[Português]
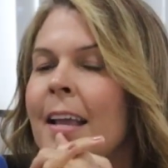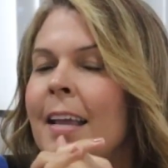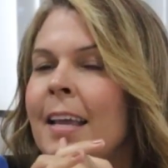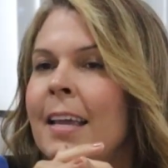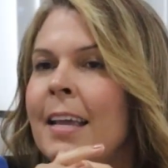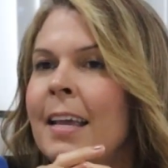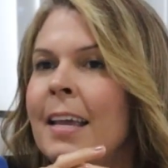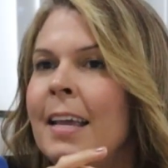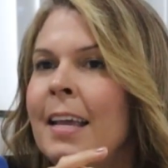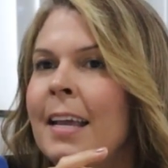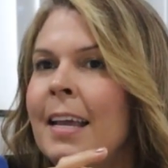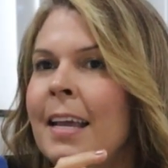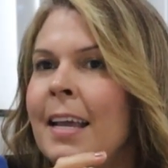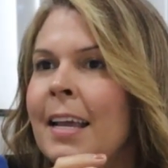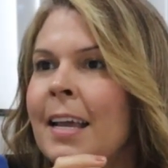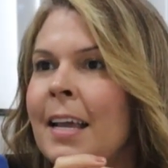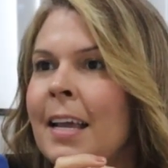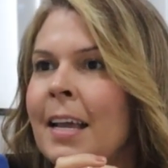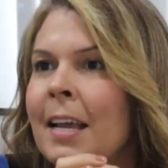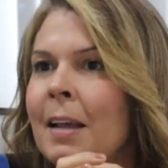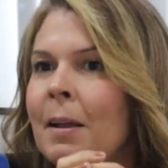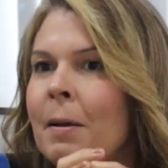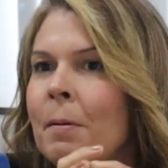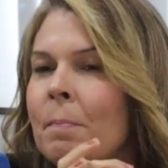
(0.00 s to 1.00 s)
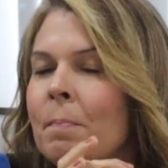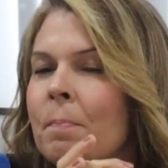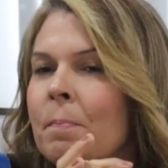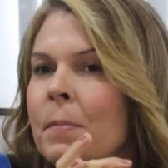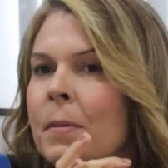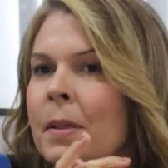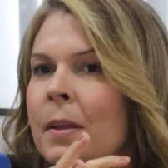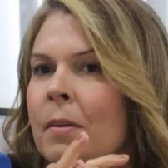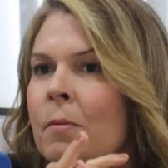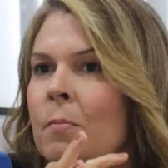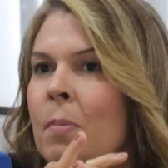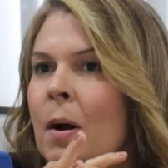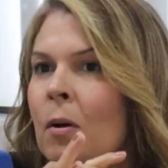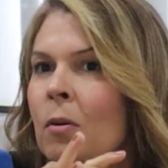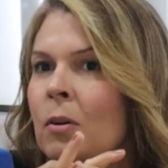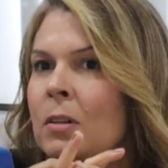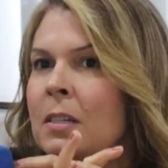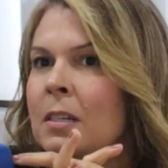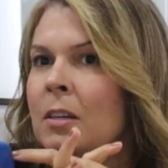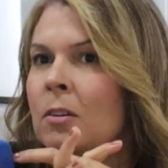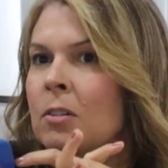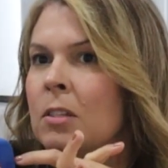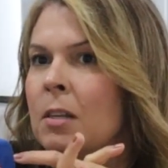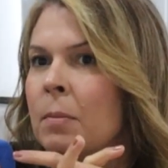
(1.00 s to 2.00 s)
E uma
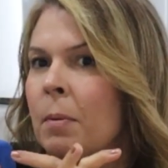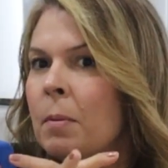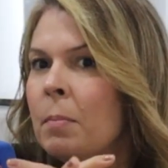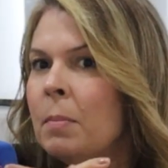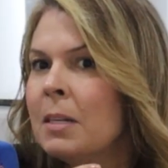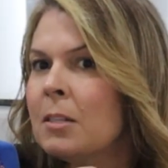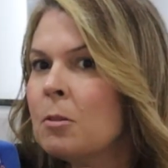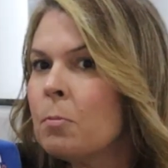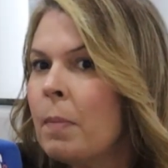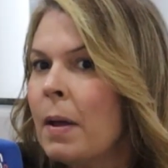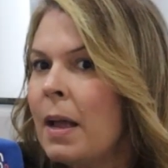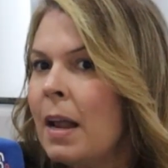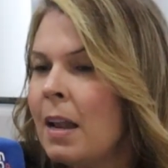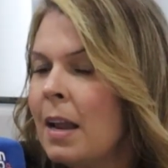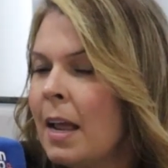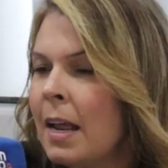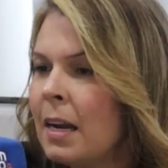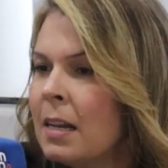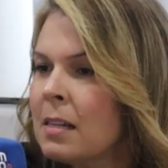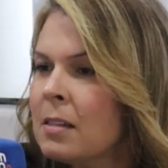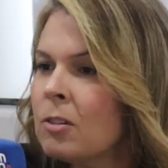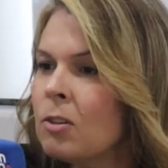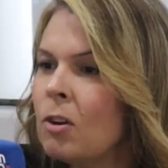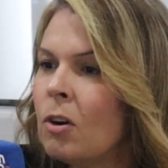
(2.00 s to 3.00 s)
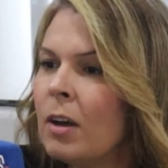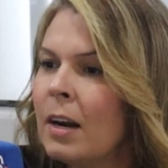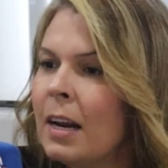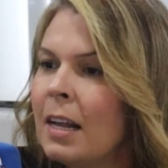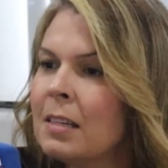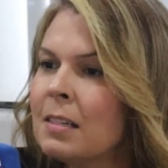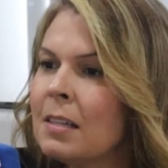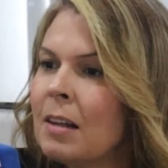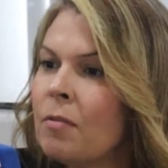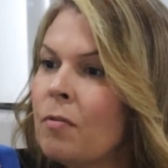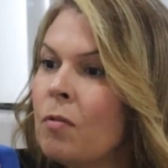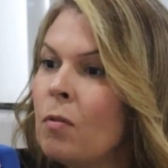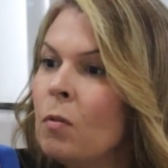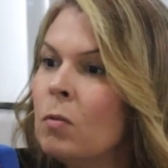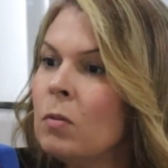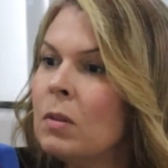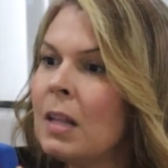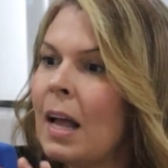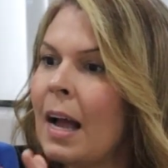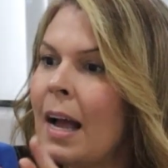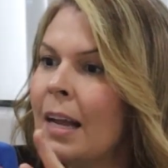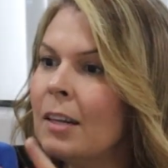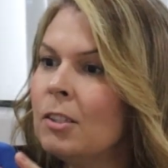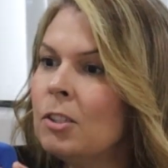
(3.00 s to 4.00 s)
coisa que eu sempre me espelhei na senhora é essa
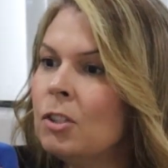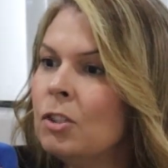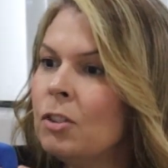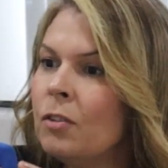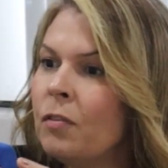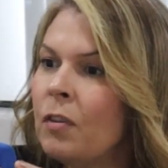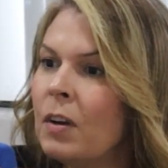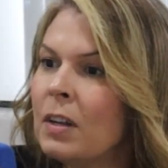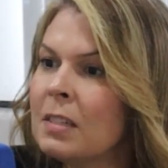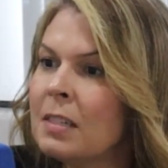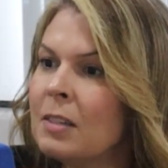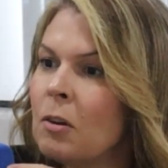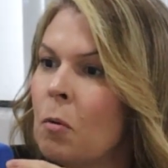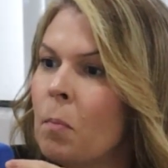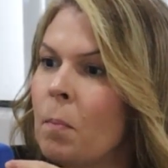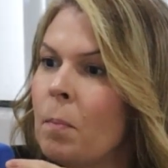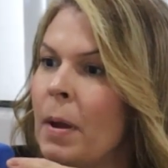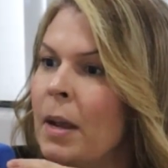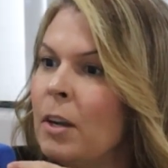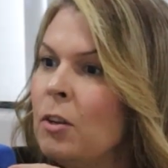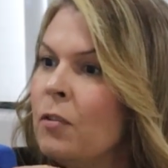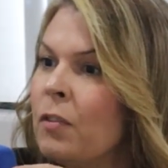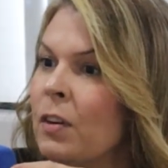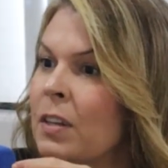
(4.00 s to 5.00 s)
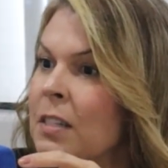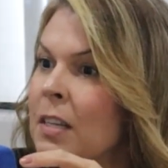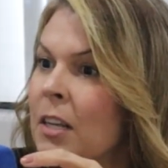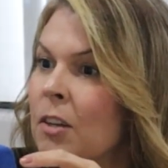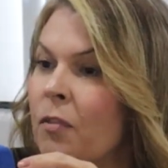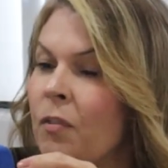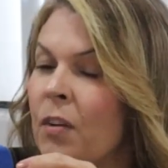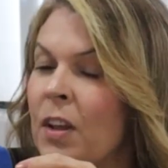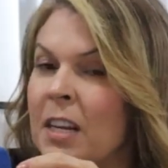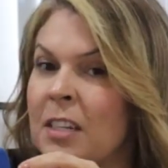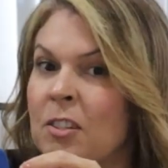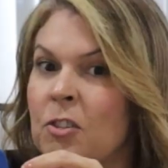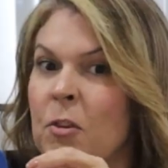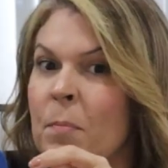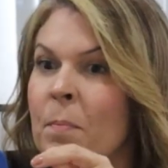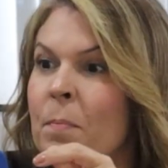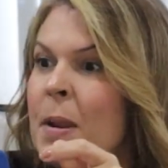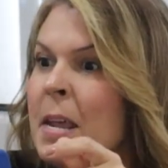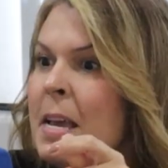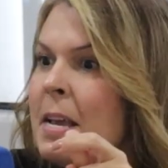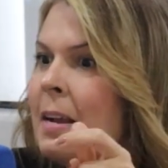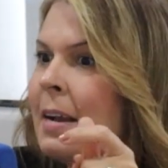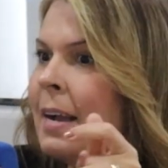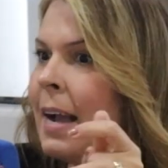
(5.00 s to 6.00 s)
vontade de fazer o bem, de fazer a diferença, de
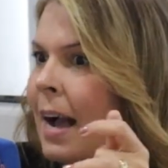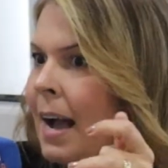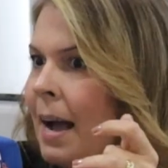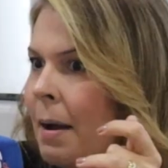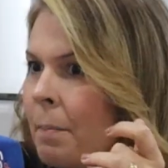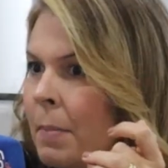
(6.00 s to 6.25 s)
brigar.